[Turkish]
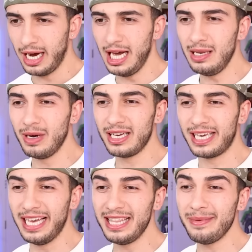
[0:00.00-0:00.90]
Galiba
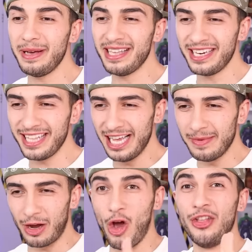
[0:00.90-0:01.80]
kendi bedeni değil
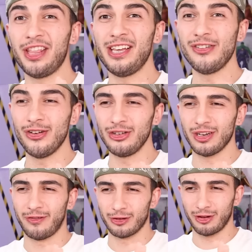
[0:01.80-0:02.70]
bak önden
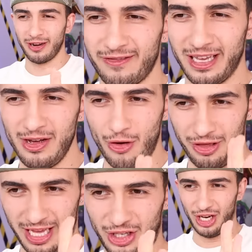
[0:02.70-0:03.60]
görünce fotoğrafta
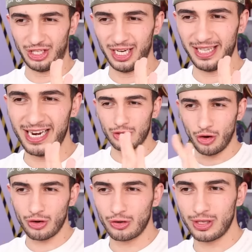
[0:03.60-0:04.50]
önden çekecekler ya
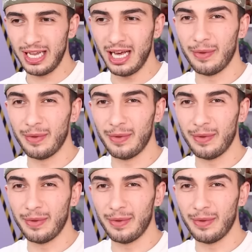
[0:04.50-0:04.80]
çok güzel.